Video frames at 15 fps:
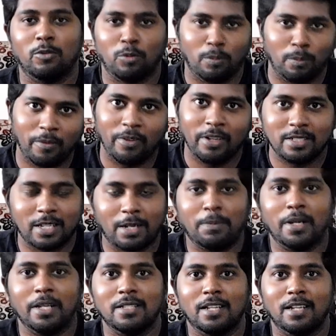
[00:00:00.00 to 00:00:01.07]
ரொம்பவே
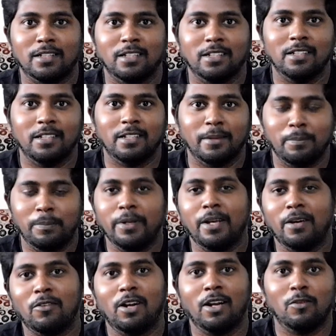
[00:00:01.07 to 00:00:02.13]
சர்ப்ரைஸாக இருந்தது எப்படி
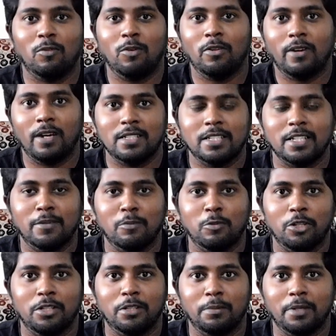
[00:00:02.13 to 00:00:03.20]
அவனால் இவ்வளோ வேலை செய்ய
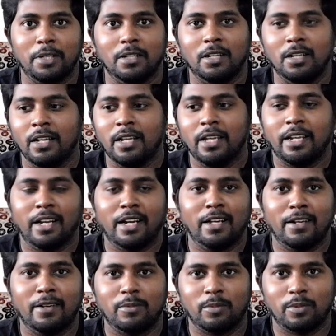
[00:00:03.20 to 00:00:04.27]
முடியுது அப்படின்னு ஏன்னா
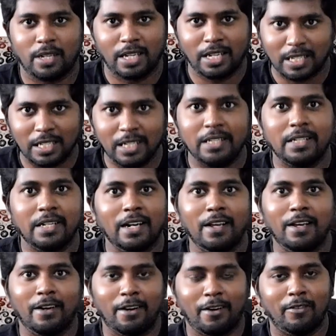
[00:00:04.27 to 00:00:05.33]
எனக்கு
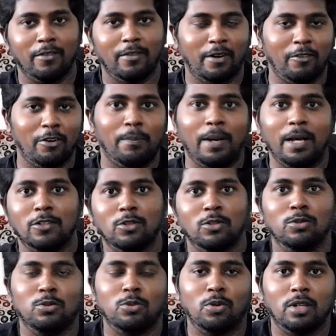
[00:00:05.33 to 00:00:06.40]
லிட்ரலாக அவன் அவனை
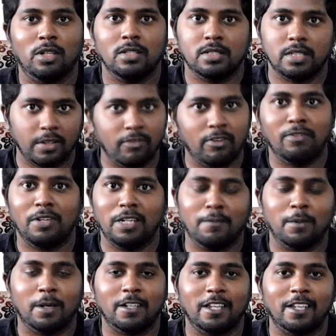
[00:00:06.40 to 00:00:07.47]
பார்த்ததும் தோணுது ஸ்டீஃபன்
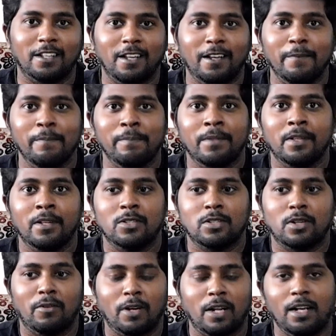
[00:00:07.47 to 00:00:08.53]
வில்லியம் ஹாக்கிங் தான் ஸோ
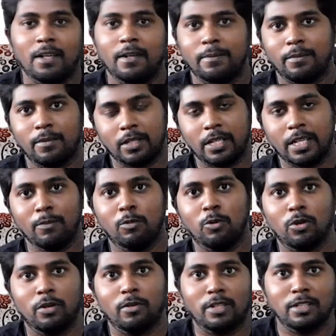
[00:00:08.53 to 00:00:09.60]
அவனால்
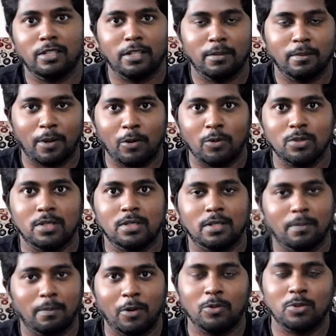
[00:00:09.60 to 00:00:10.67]
கீபோர்டு வந்துட்டு மவுஸ்
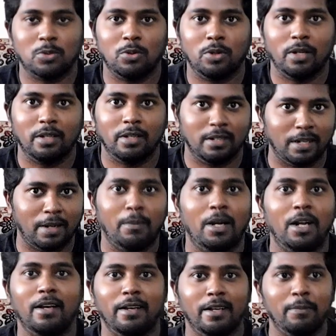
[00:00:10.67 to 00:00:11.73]
மவுஸ் கூட
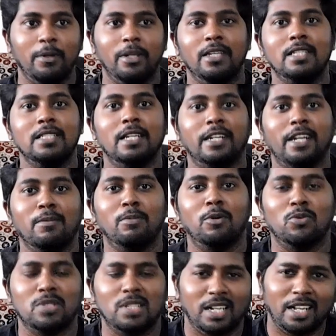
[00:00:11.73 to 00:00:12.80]
நம்மளாம் எப்படி ஈஸியாக டைப்
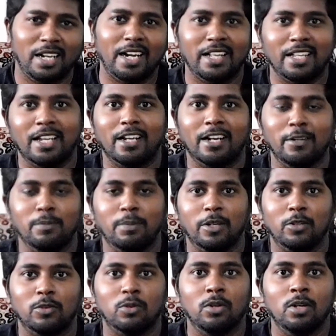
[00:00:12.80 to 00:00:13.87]
பண்ணுவோம் சில நேரம் எனக்கே கடுப்பாக
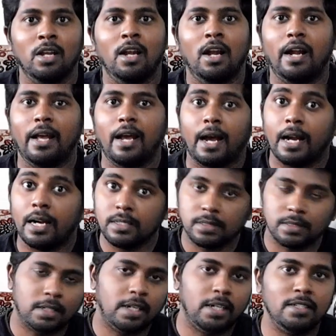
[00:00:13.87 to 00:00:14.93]
இருக்கும் ஆனால் ஆன்
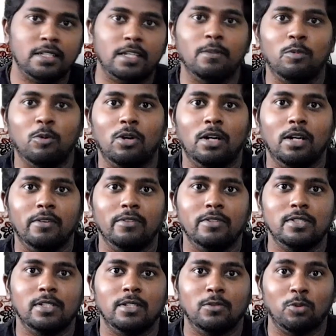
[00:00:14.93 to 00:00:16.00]
ஸ்க்ரீன் கீபோர்டில்
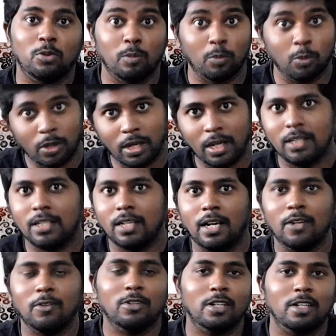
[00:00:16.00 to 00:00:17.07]
வச்சு ஒரு புக் எழுதுகிற
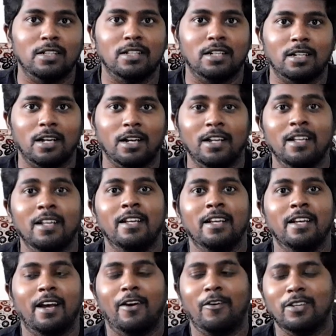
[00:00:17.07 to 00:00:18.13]
அளவுக்கு இருந்திருக்கான்
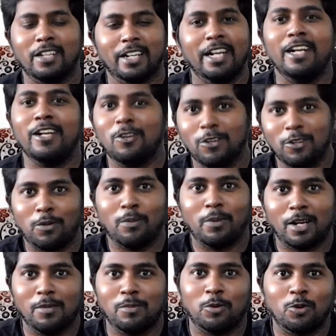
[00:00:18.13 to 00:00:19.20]
அவனுக்கு ரேடியோவில் ரொம்ப
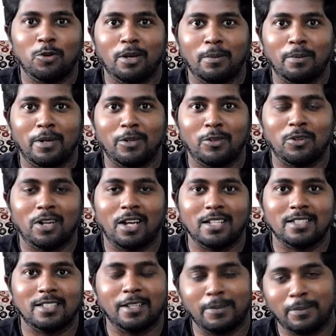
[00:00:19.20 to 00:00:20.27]
நாள் ப்ரோக்ராம் பண்ணணும்னு
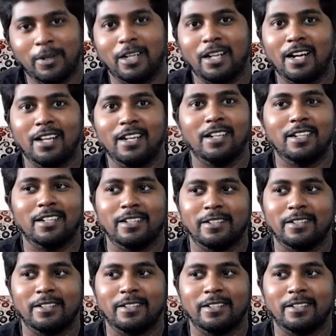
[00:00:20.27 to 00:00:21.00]
ஆசை பட் ஆனால்